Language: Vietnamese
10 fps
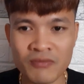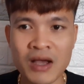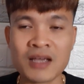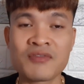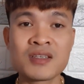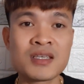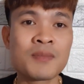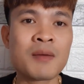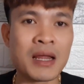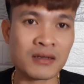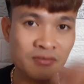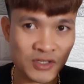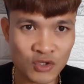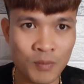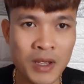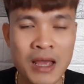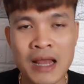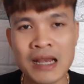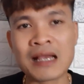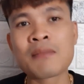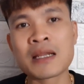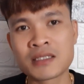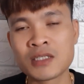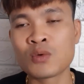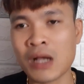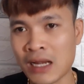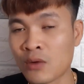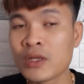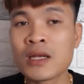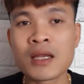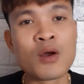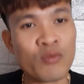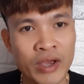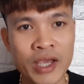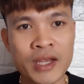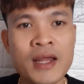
và cái phí ship các bạn gửi về shop là các bạn chịu cả đầu đi lẫn đầu về.